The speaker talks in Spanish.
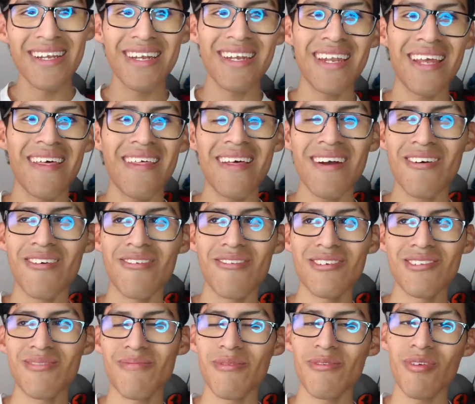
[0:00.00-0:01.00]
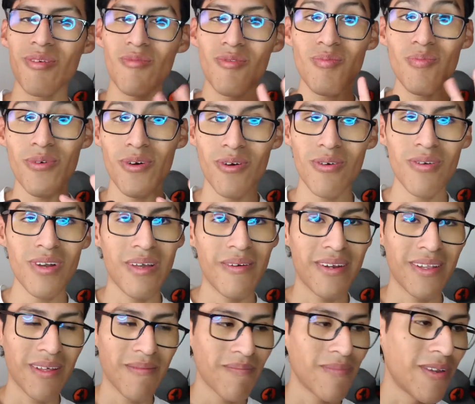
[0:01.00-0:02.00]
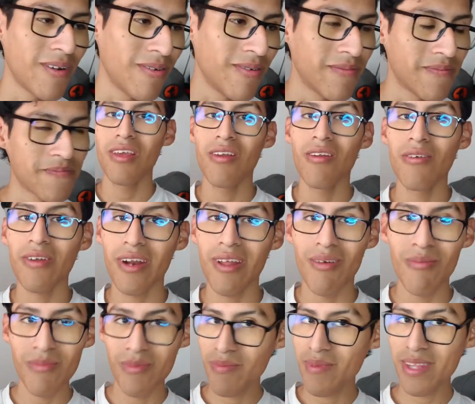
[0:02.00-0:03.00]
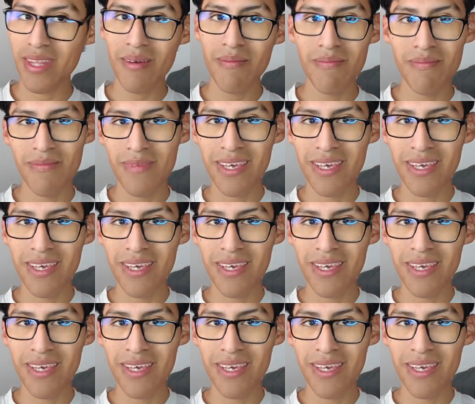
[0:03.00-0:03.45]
nada, o esto me dure muy poco, la verdad, pero he logrado mi meta,